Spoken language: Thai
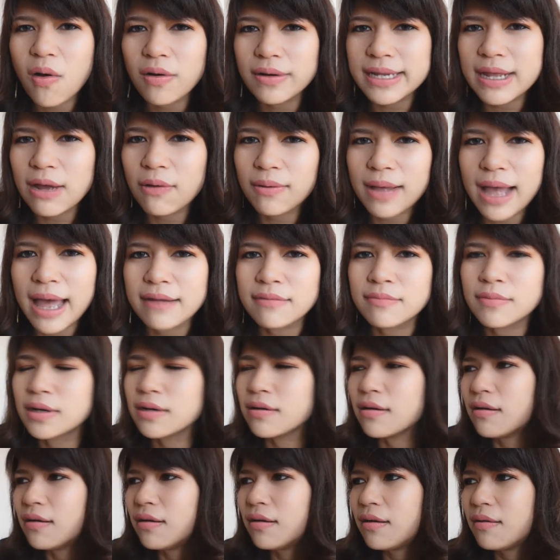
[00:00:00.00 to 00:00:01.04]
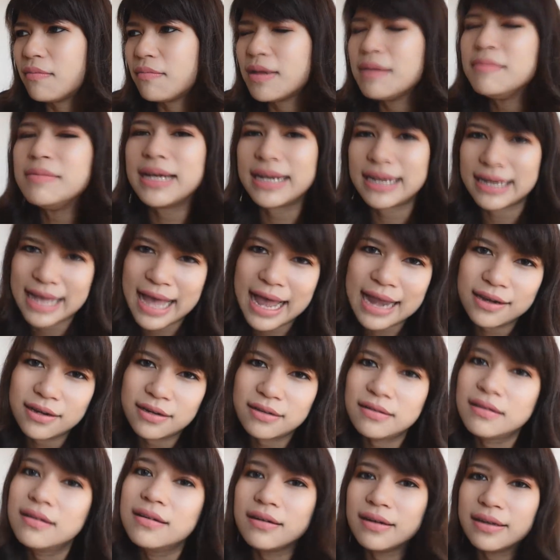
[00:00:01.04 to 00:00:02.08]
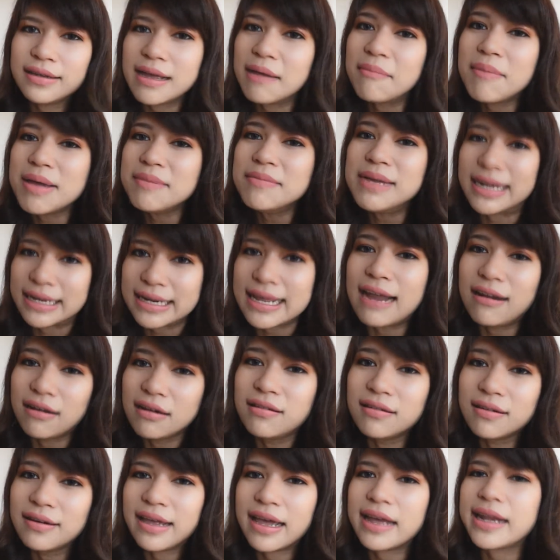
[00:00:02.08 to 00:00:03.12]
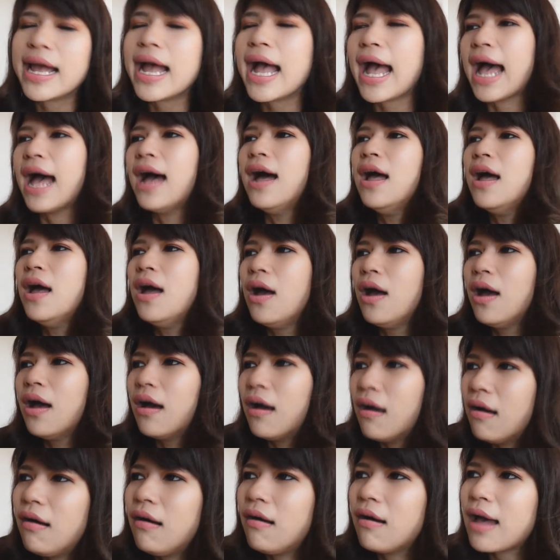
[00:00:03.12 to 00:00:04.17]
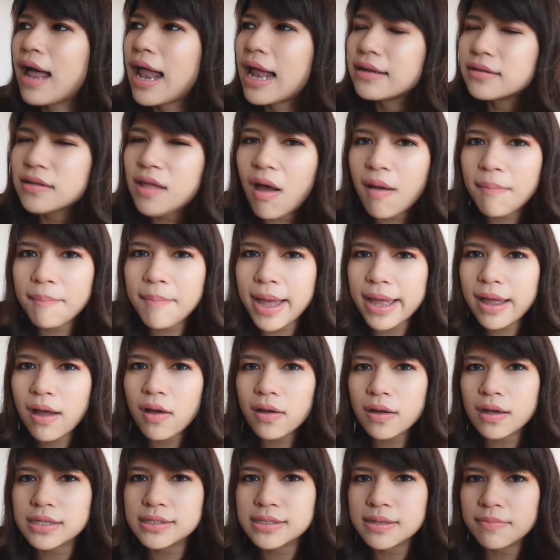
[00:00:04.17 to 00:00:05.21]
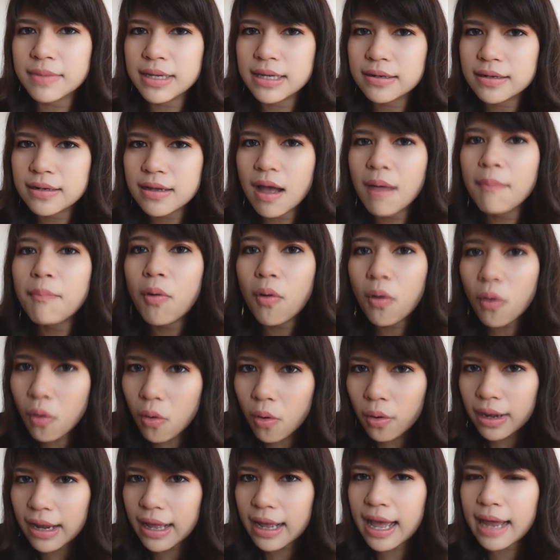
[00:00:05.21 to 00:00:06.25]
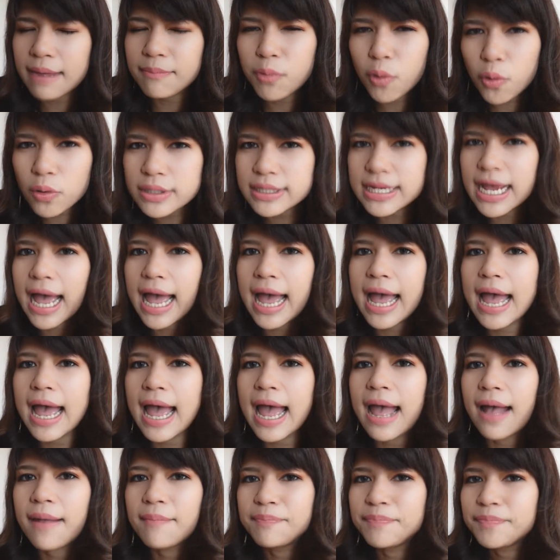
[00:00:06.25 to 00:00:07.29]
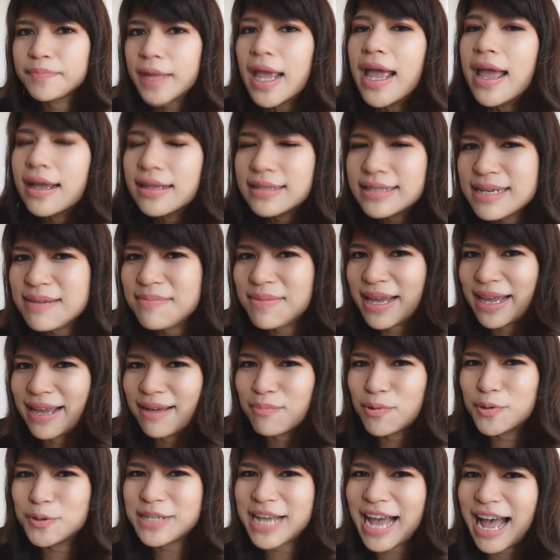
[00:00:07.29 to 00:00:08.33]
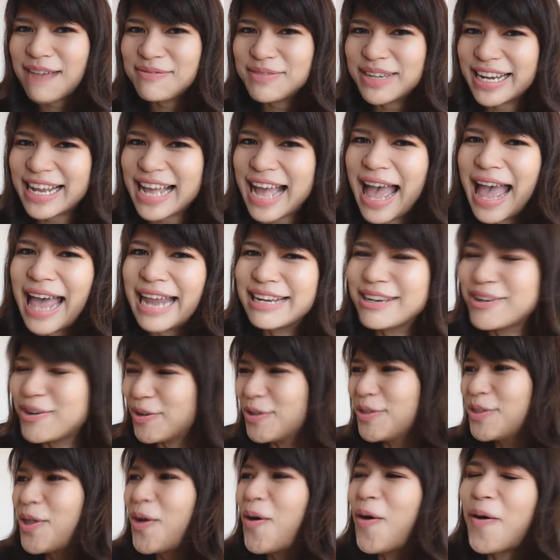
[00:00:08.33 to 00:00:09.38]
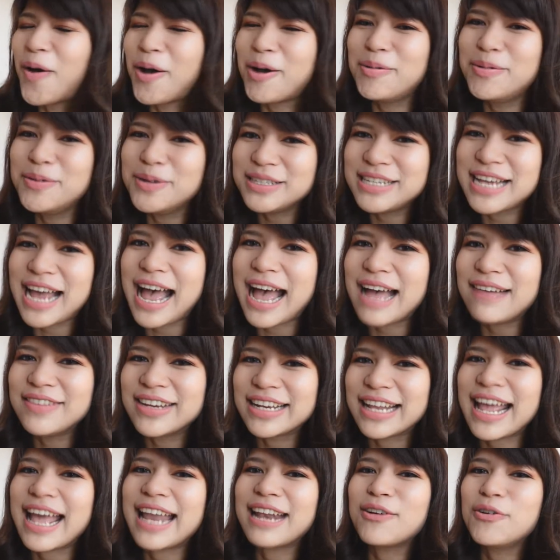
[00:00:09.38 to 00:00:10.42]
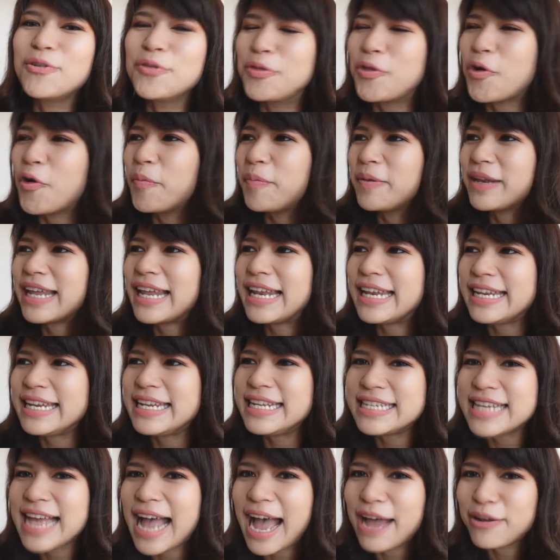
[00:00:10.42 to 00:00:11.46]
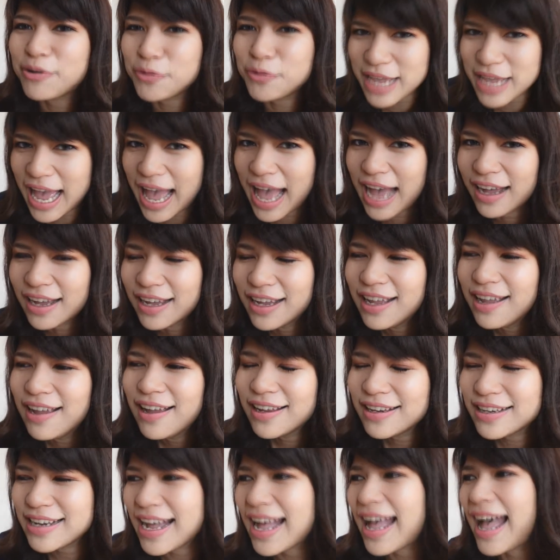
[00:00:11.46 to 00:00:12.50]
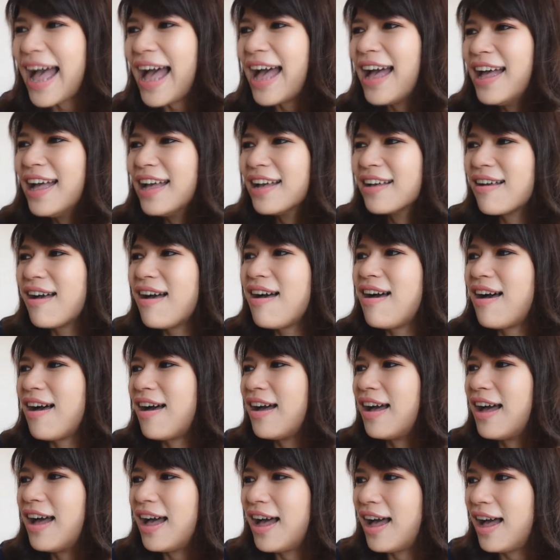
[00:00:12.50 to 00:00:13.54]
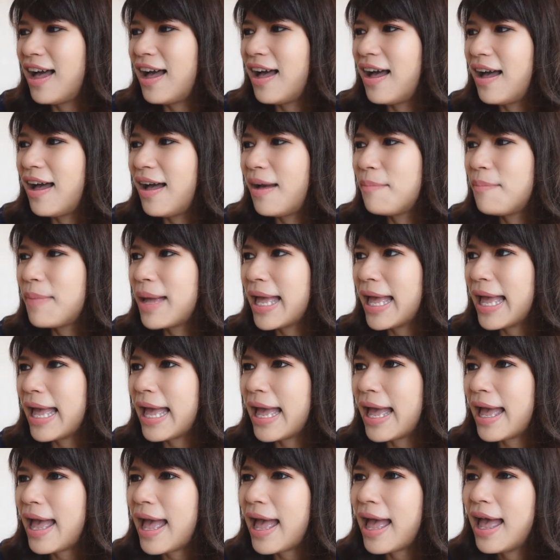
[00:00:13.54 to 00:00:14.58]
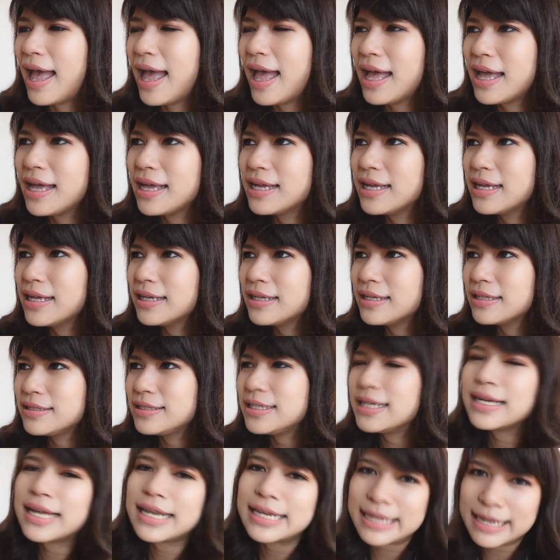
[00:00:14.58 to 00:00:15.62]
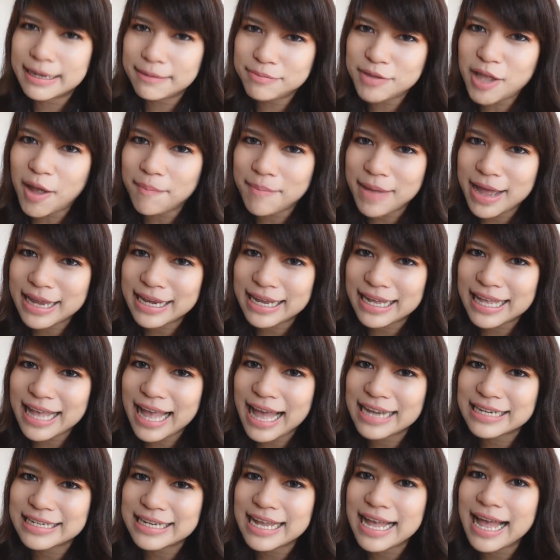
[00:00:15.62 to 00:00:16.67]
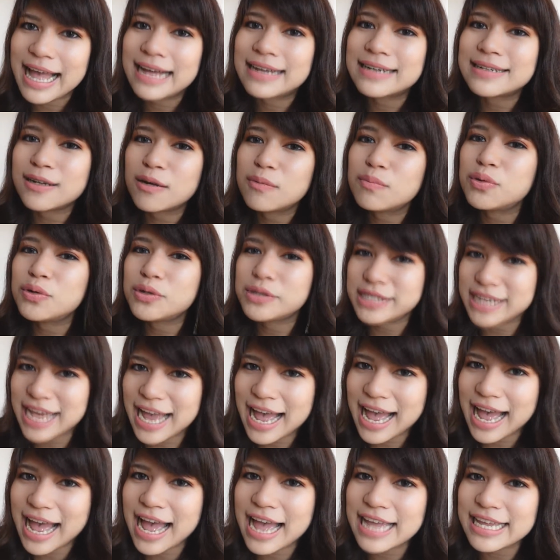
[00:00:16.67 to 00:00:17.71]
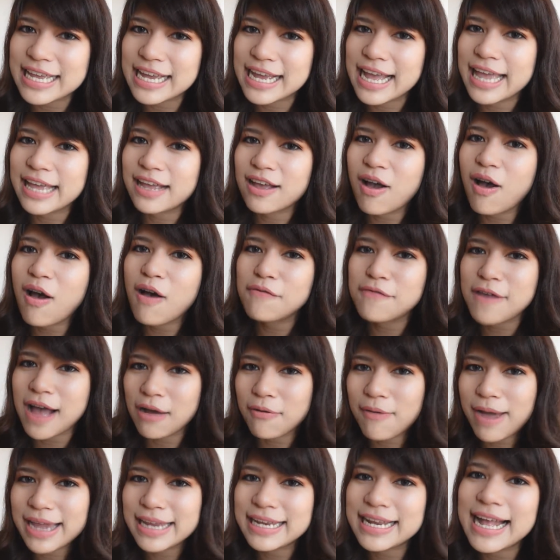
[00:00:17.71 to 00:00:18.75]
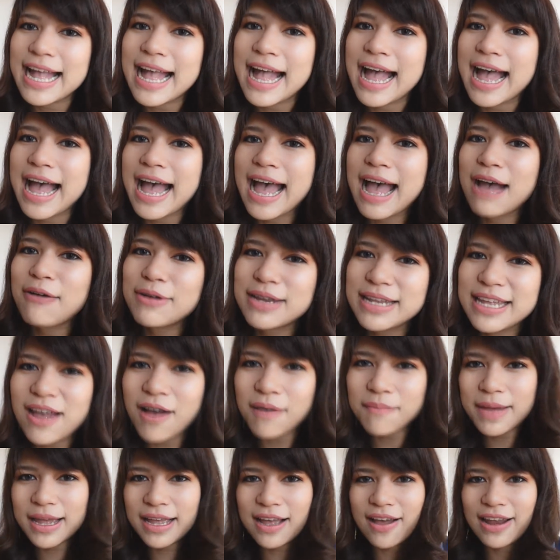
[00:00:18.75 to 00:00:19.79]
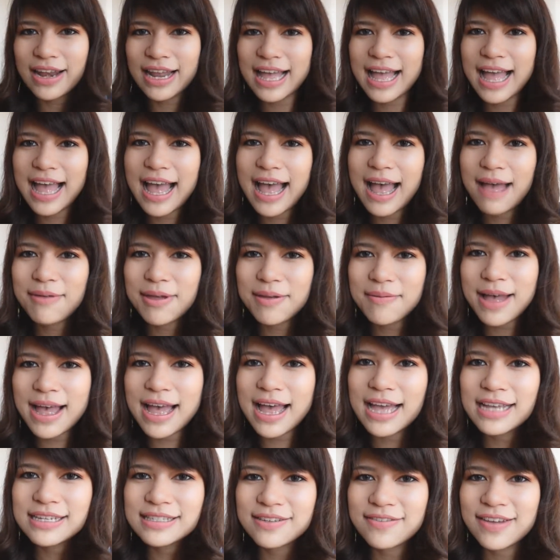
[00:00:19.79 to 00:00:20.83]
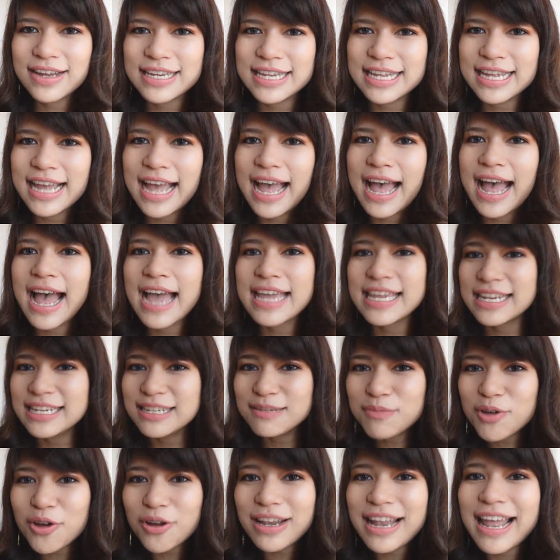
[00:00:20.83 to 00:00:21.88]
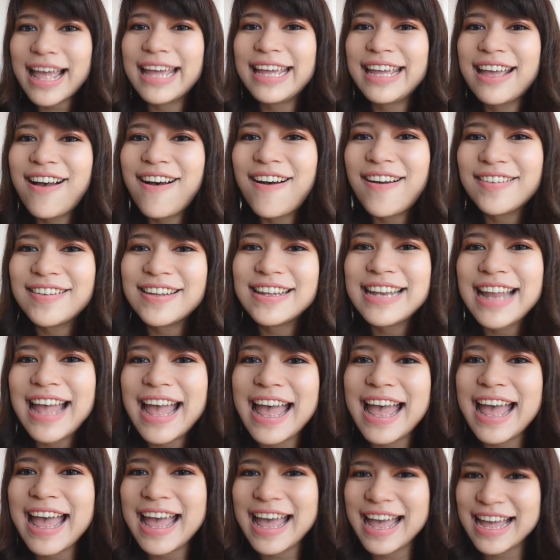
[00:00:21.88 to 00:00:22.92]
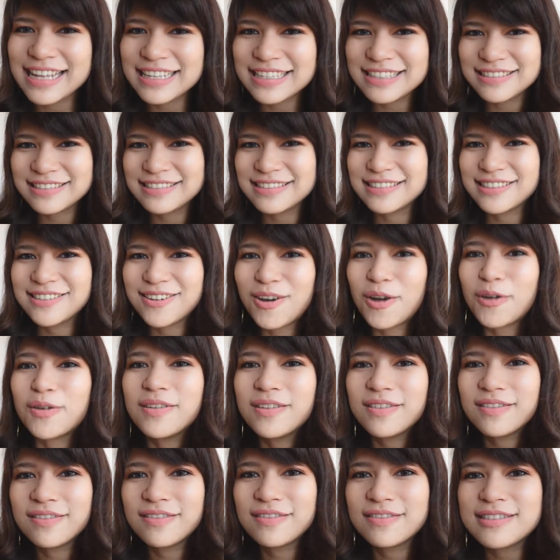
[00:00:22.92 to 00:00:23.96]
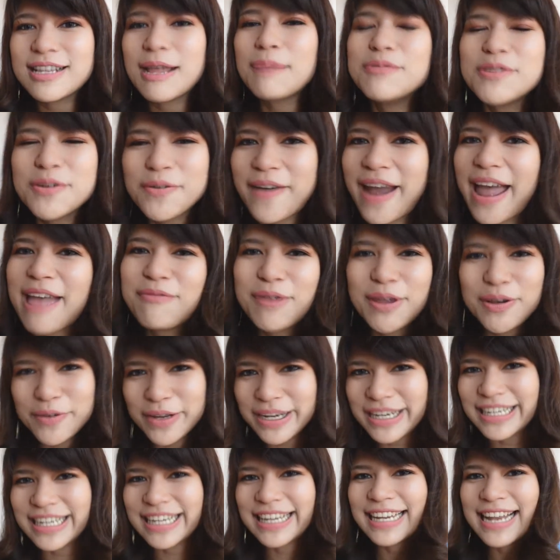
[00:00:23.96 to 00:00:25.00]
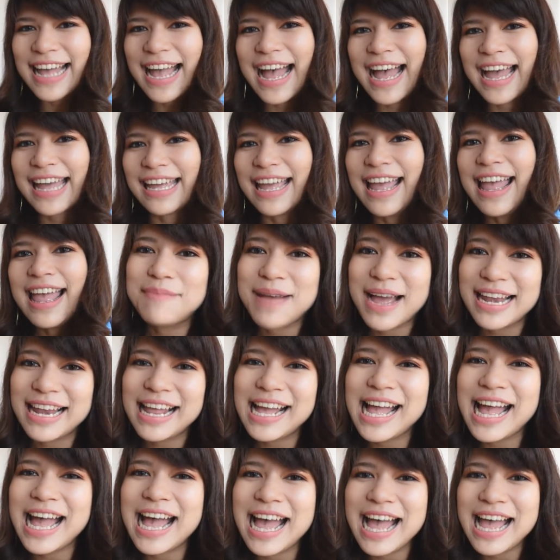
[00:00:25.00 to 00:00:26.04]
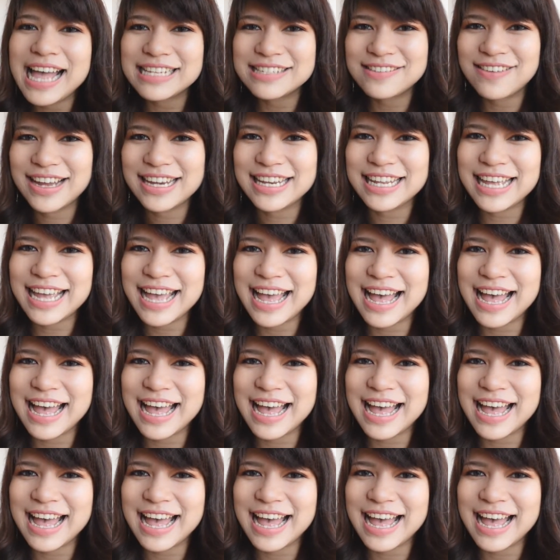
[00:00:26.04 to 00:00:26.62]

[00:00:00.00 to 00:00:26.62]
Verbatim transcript: ท้องเดียวกันมันก็ไม่เหมือนกันเลย ยังไม่เหมือนกันเลยอะนะคะอออครั้งต่อไปออยก็จะมีเรื่องพูดและการพูดช้าจีหมิงผู้ช้าเหมือนกัน คนโตก็ผู้ช้าเหมือนกัน คนโตเป็นอะไรที่ช้ากอย่างนะคะ ก็เอ่อมาเจอกันคลิปต่อไปละกันนะคะ เรื่องพูดช้ายังไงก็ฝากไว้นะคะ วันนี้ออยไปก่อนละค่ะบ๊ายบายสวัสดีค่ะ อย่าลืมกดไลค์ให้ออยด้วยนะ กด subscribe ไปด้วยเลยก็ได้ ไปแล้วค่ะ สวัสดี